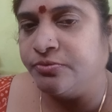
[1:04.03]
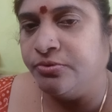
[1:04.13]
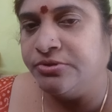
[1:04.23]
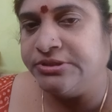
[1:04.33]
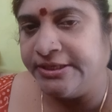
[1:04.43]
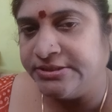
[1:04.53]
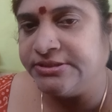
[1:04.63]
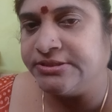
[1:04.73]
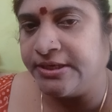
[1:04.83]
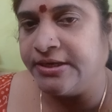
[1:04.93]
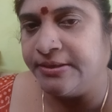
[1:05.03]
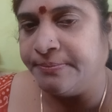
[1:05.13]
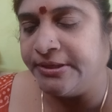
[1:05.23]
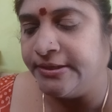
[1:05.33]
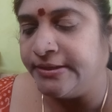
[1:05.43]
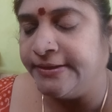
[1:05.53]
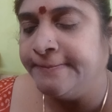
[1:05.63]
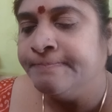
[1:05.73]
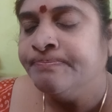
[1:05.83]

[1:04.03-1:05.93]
స్కూల్లో జాయిన్ చేశారంట పిల్లల్ని